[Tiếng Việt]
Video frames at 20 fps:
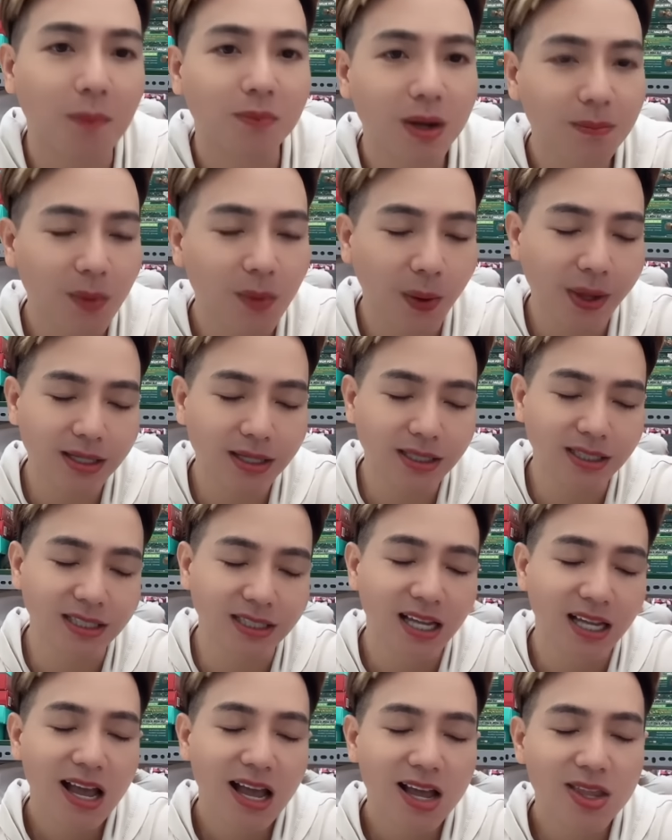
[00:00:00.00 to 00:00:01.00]
độc đó mọi
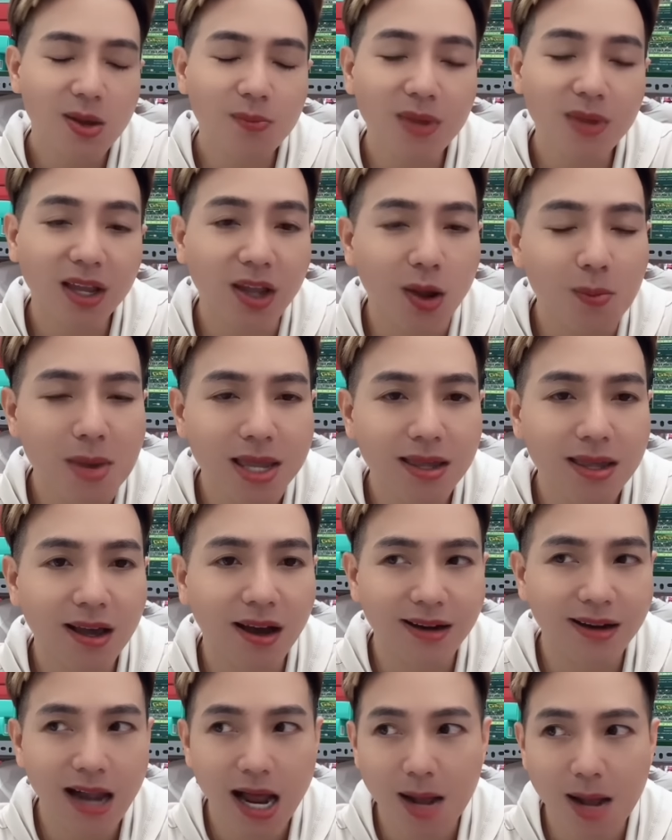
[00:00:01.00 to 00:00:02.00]
người giống như kiểu bây
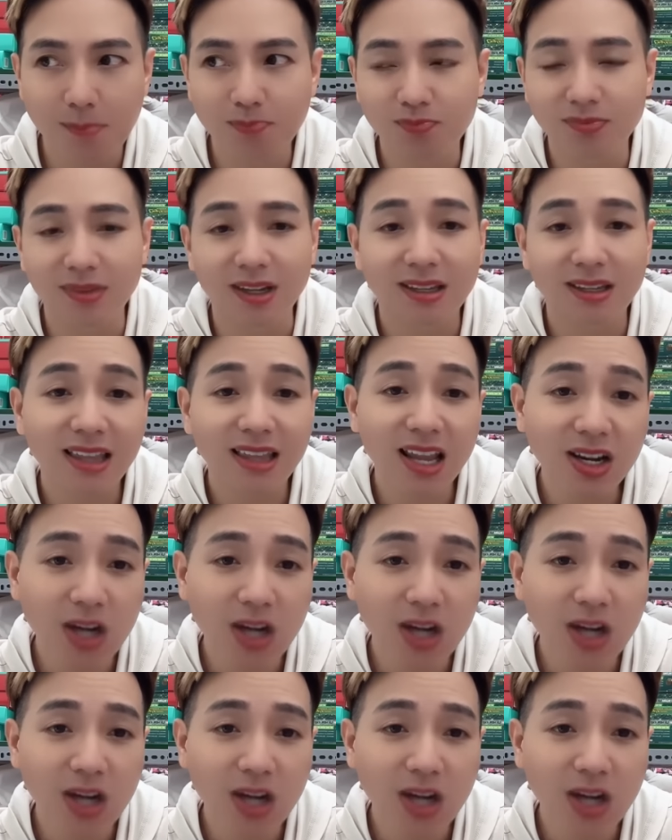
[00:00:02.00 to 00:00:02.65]
giờ là um,